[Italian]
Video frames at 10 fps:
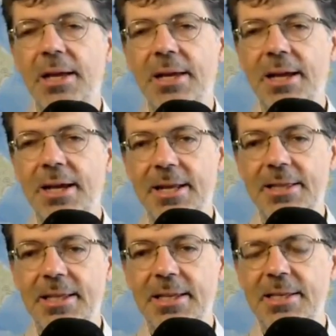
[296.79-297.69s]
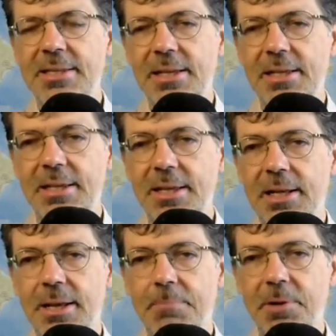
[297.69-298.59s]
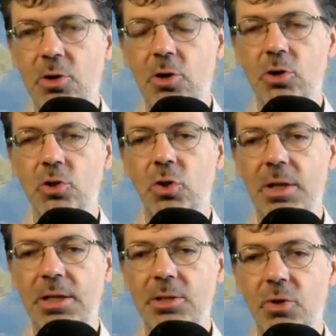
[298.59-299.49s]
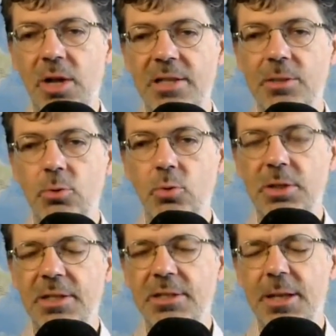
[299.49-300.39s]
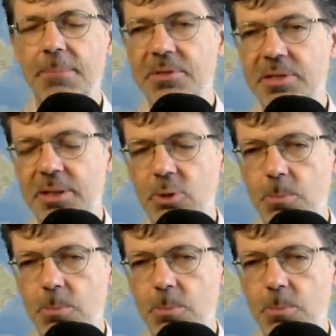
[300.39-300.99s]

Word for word: che caratterizza il percorso elettorale statunitense rappresentato